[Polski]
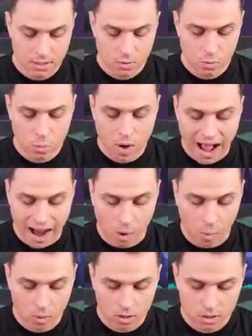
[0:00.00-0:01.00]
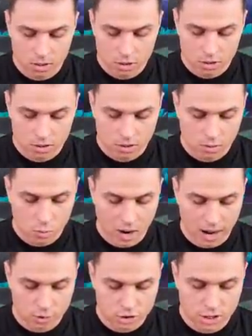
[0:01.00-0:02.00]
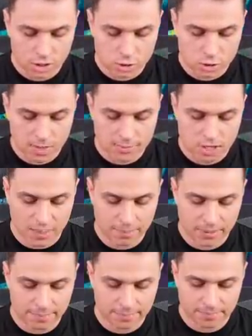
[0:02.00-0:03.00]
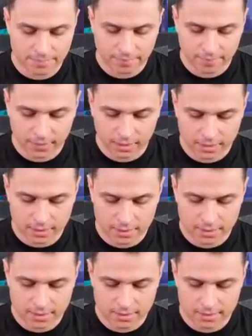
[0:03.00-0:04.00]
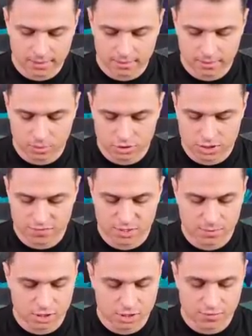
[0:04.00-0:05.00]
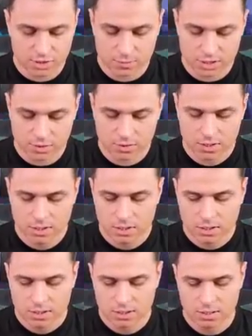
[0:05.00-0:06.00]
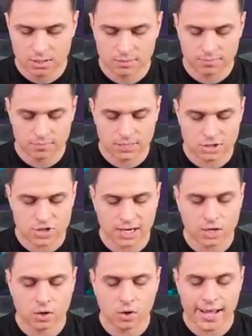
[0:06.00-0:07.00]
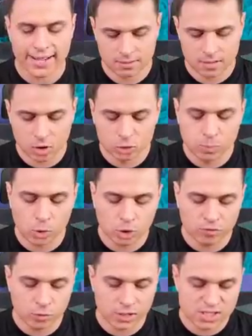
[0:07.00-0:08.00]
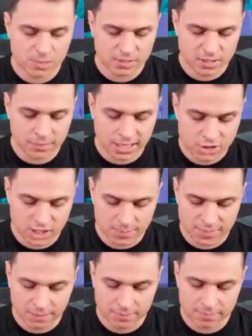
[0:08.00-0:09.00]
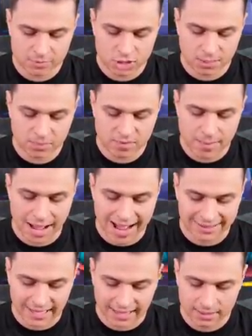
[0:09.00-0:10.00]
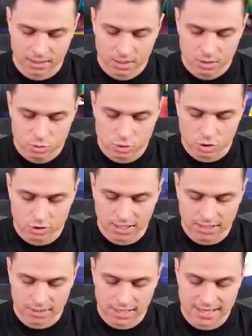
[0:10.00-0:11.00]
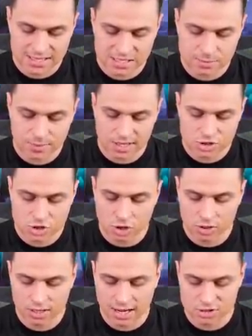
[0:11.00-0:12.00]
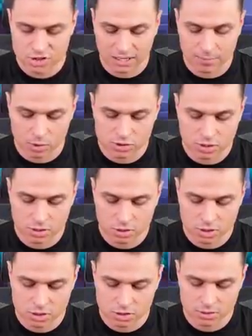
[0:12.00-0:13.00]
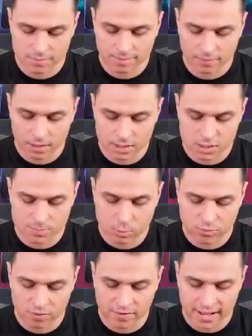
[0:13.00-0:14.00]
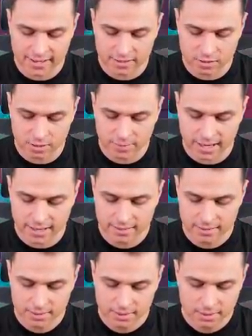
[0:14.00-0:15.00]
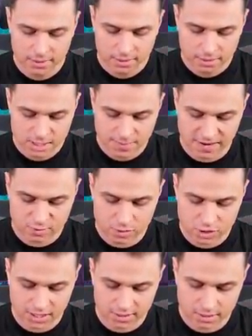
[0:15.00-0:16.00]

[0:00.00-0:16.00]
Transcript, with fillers: Wow Wow, czyli rozumiem, że jakby... Yy, kurczę, cofnijmy się, cofnijmy się E, nasza Kolet odblokowuje sobie tym gadżetem jakby, że tak powiem, atak. Już on nie, nie jest zmniejszony aż tak mocno, tylko jest zbufowany. No dobra. Sprawdźmy, czy ten